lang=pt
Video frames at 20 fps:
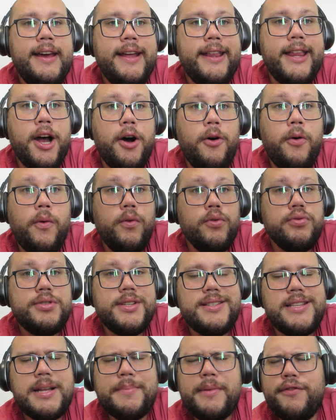Então o
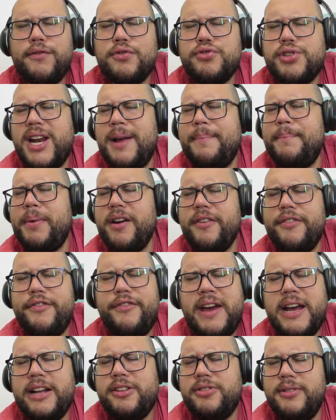sistema funciona
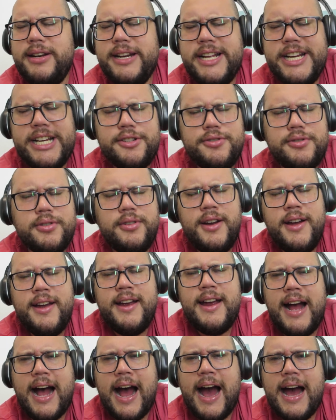perfeito, liso,
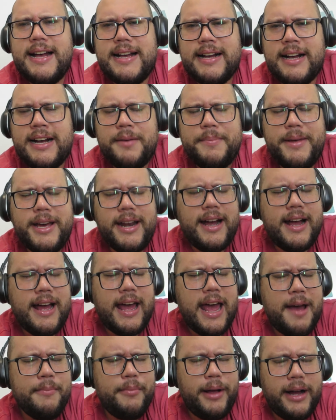a câmera
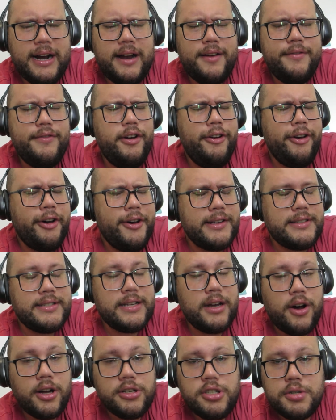é maravilhosa,
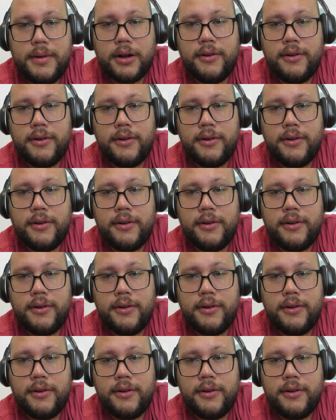é ótima